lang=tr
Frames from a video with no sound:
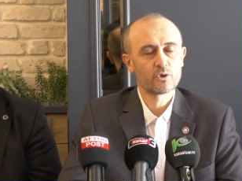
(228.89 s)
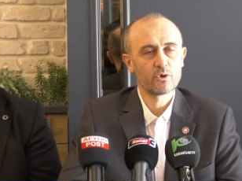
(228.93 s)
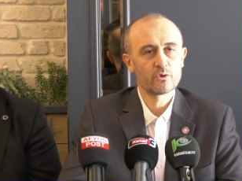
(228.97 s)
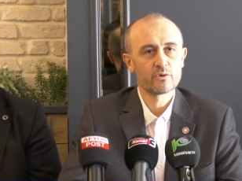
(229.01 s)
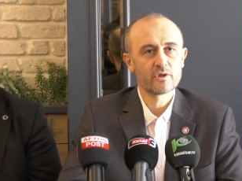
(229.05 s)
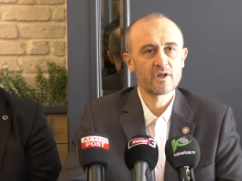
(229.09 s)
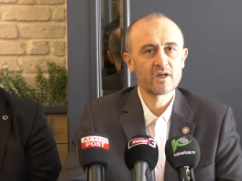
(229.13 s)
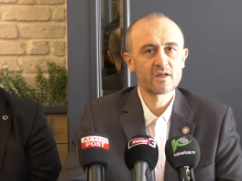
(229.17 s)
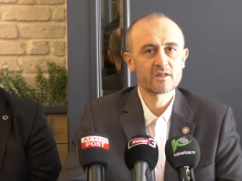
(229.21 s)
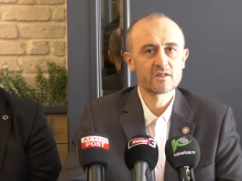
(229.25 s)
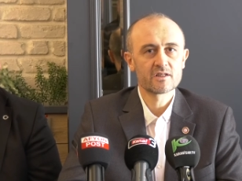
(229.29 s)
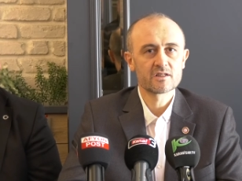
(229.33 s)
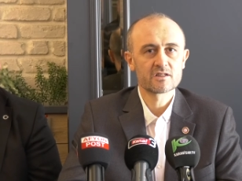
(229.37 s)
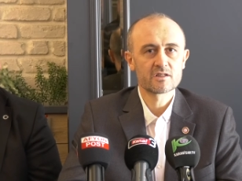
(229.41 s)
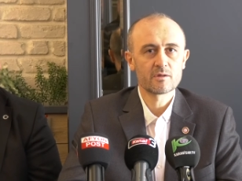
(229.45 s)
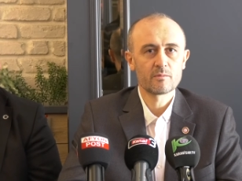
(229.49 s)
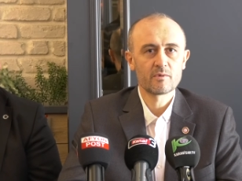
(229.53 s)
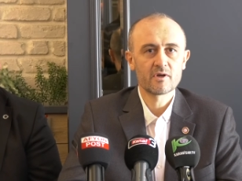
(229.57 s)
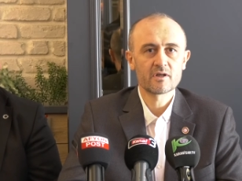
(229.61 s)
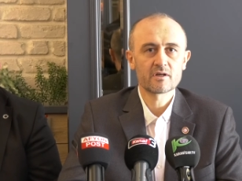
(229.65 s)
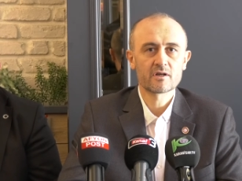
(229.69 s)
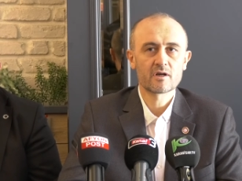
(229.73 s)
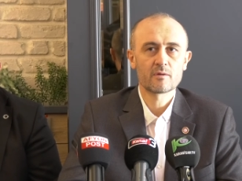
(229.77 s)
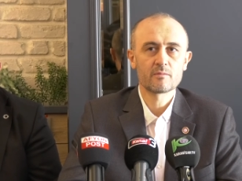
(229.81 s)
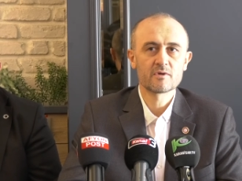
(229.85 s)
gönderdiği
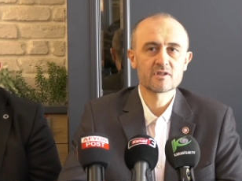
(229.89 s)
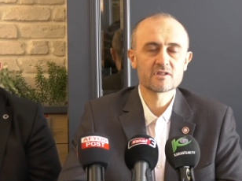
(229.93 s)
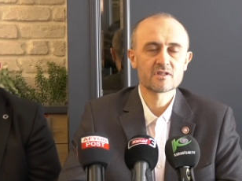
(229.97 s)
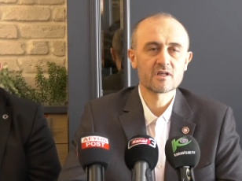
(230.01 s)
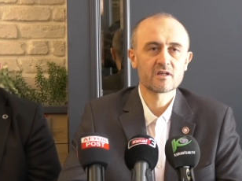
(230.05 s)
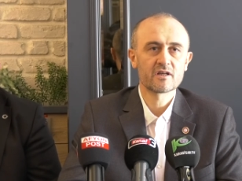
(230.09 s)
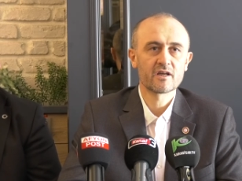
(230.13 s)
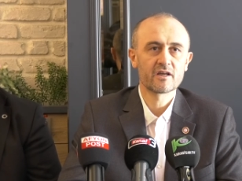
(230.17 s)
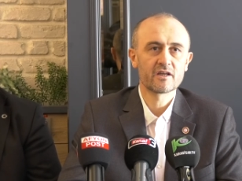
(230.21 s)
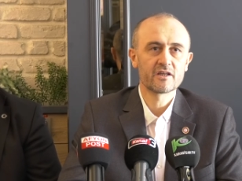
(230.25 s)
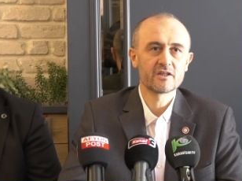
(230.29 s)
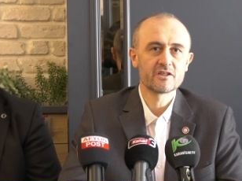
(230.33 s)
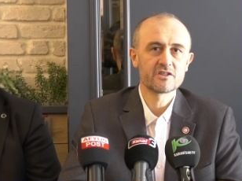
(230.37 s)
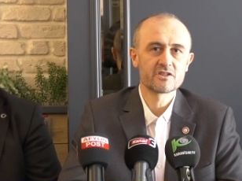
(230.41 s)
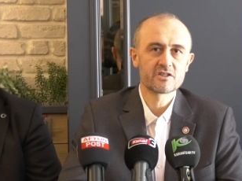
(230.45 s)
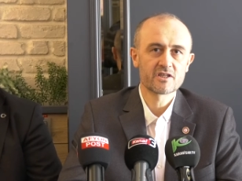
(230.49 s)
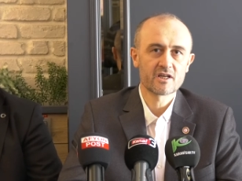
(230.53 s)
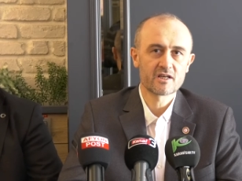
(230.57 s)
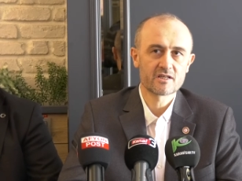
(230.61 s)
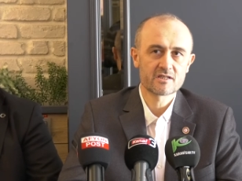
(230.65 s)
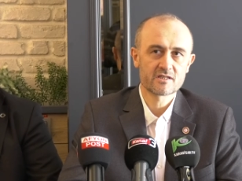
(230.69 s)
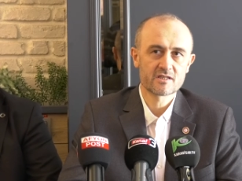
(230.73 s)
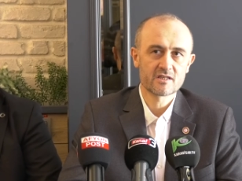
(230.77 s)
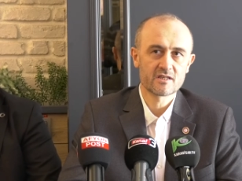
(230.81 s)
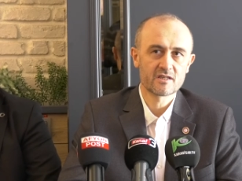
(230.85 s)
zaman Ramazan ayı
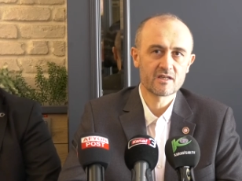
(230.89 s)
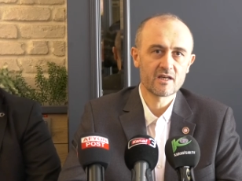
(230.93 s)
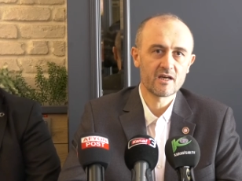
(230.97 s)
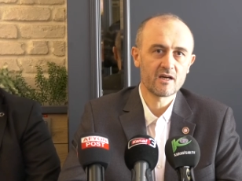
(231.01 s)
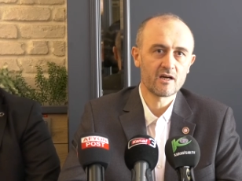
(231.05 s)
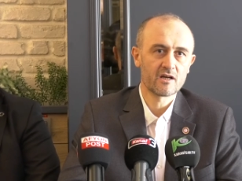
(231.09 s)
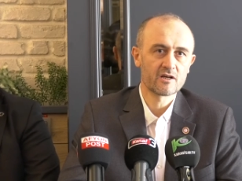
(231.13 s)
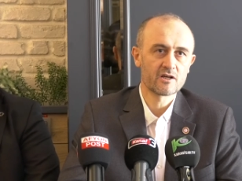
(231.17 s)
içerisinde